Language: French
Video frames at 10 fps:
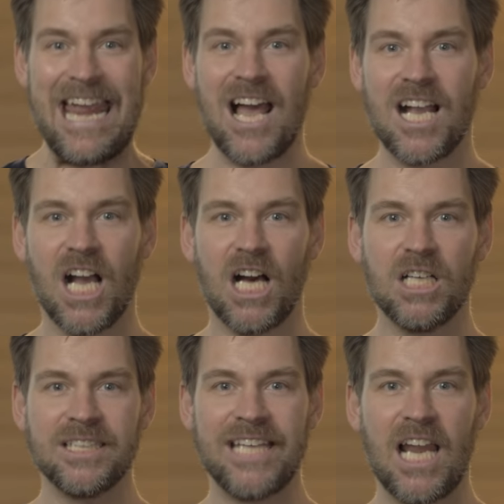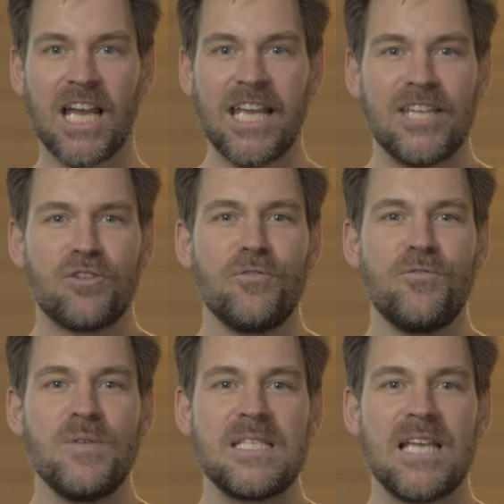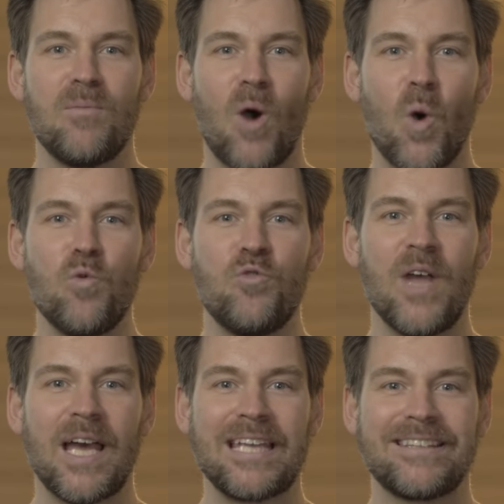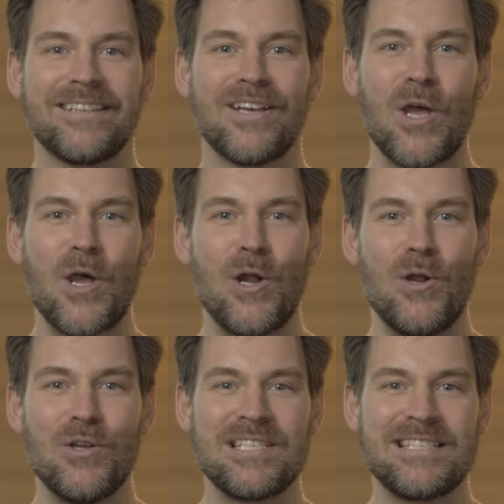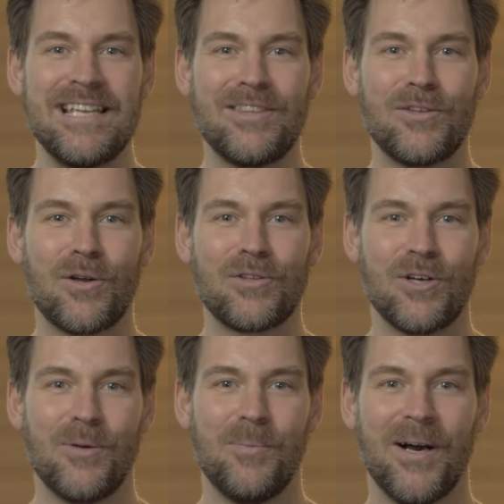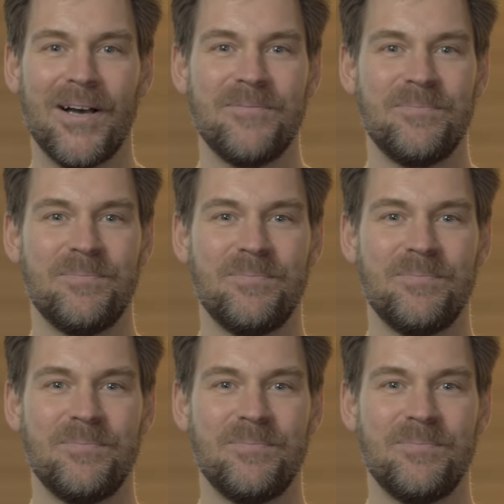et la Grande Galerie est officiellement ouverte le 7 octobre.